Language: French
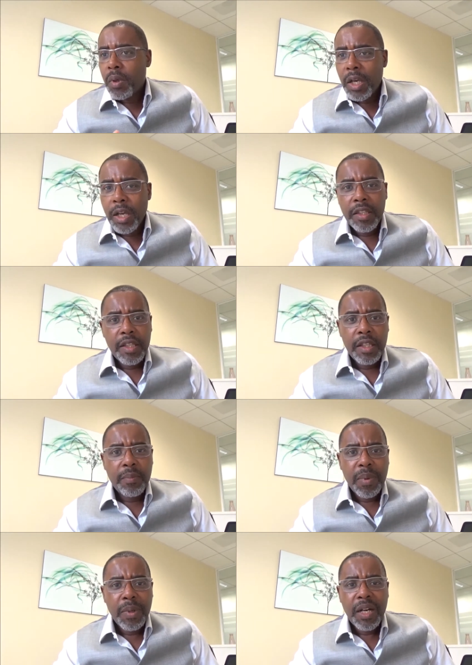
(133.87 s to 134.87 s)
Elle n'est
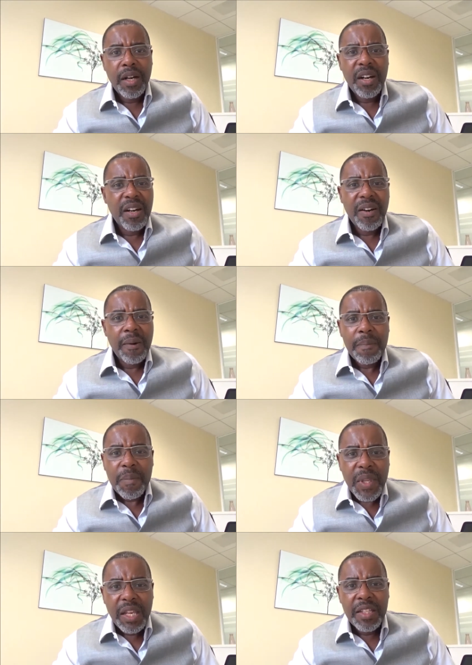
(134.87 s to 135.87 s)
pas,
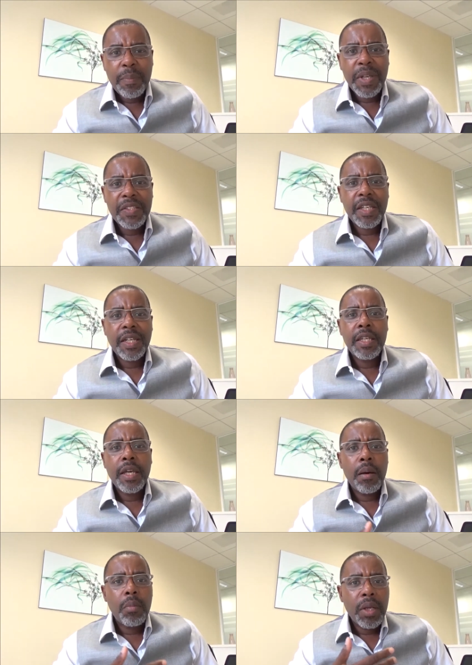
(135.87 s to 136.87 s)
elle n'est pas
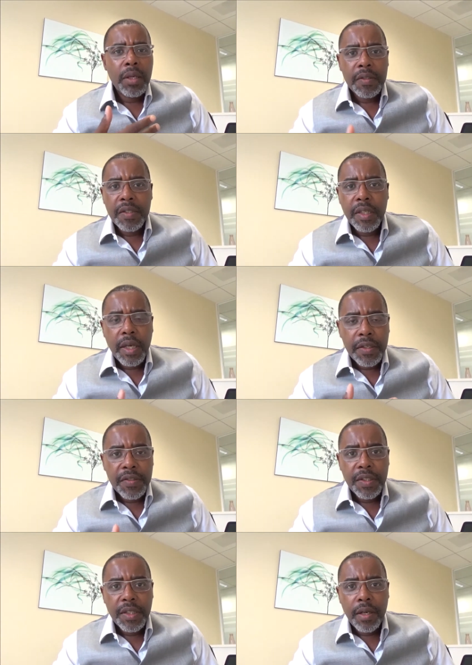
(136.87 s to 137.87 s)
agréable, etc.,
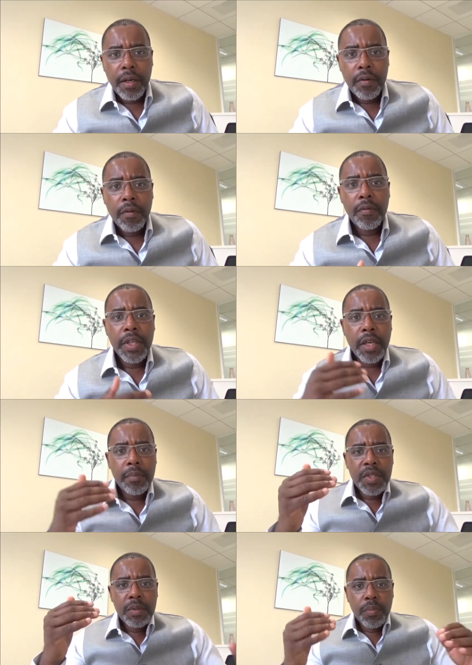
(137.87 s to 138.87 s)
etc. Voyez un
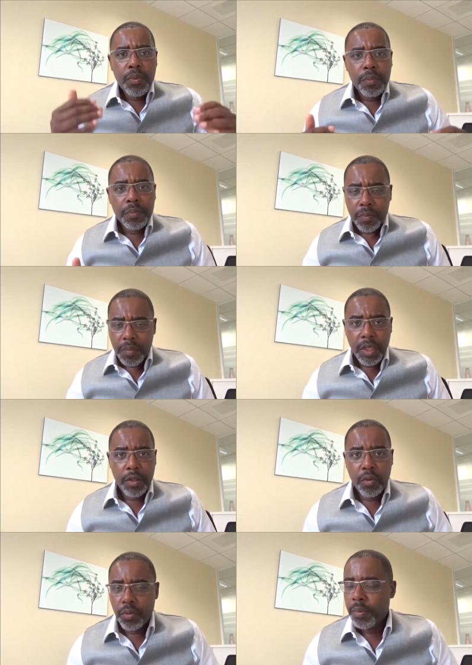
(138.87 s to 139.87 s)
petit peu. Et
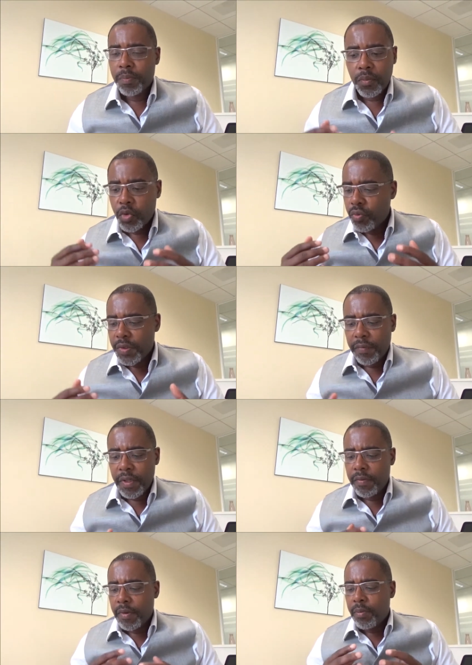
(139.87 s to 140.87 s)
donc, je vous
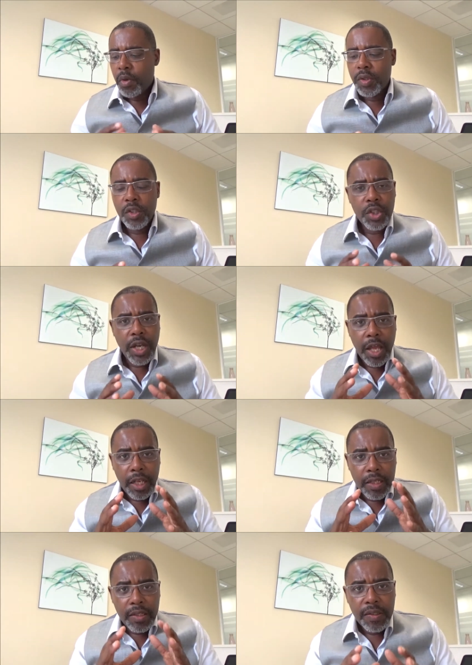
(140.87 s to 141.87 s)
invite vraiment déjà à
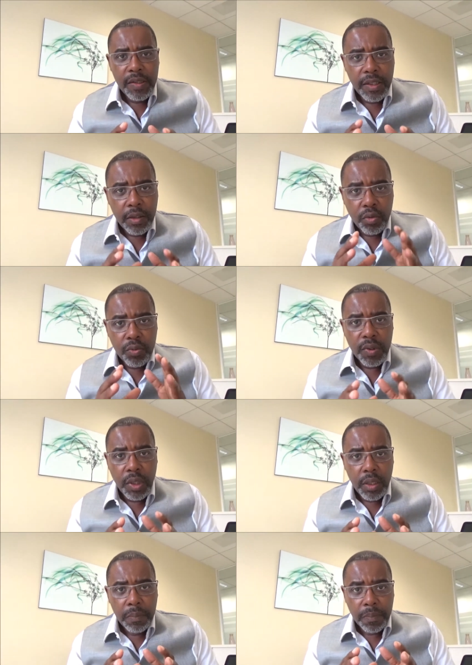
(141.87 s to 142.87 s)
lister tout cela.